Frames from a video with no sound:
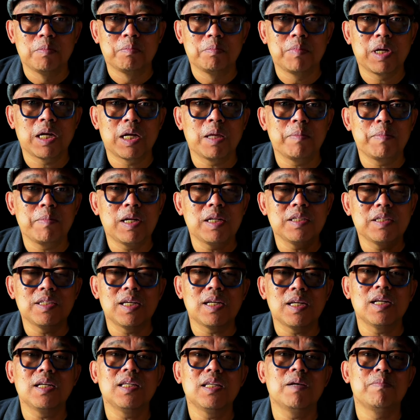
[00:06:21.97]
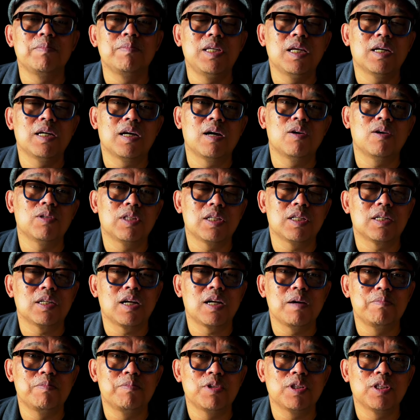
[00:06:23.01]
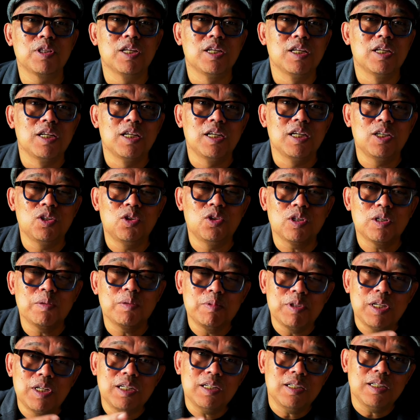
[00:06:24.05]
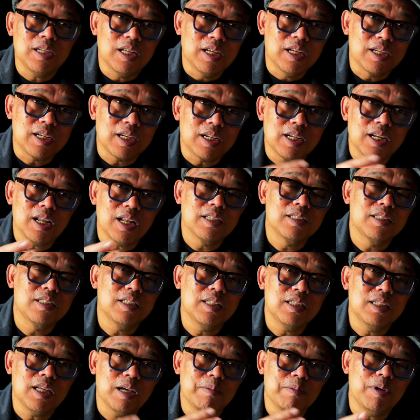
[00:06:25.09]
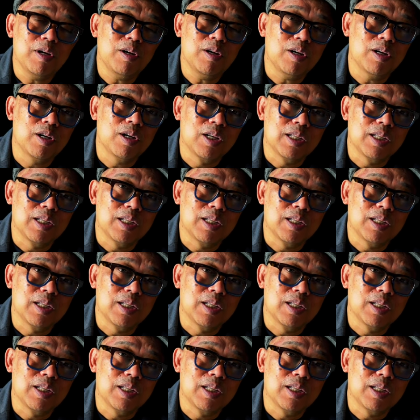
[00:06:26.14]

Bagaimana caranya menjaga hutan gambut. Itu kemudian relasi apa?